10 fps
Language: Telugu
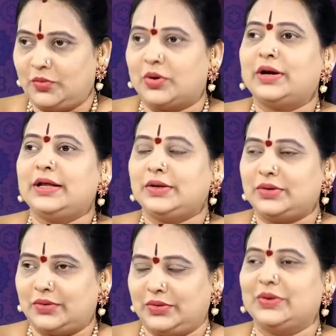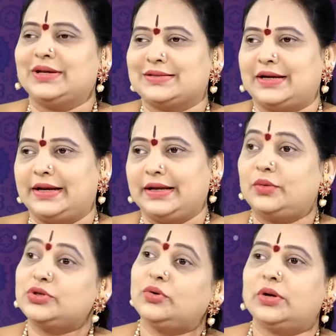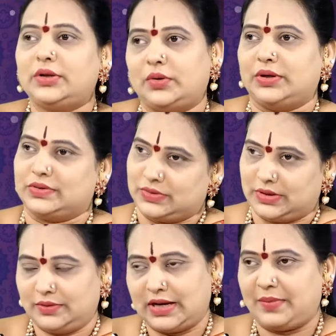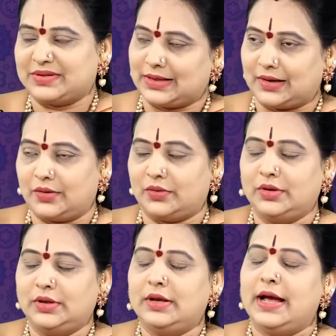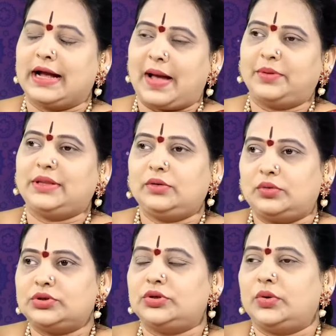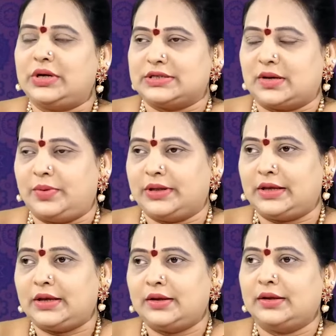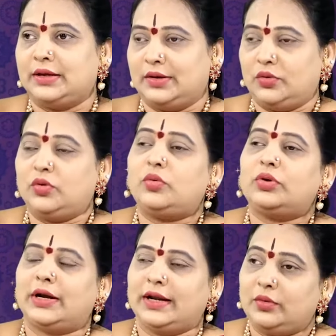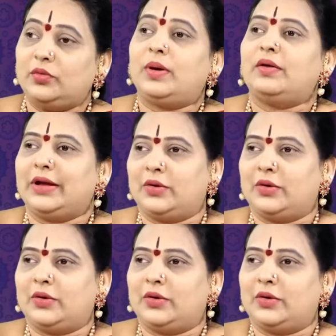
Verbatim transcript: గురువు ఒక్కటే యోగిస్తున్నాడు కుజుడు కొన్నా యోగిస్తున్నాడు లాభస్థానంలో కాకపోతే కుజుడు యోగించినప్పటికీ గురువు ఉన్నారు కానీ గురు బలం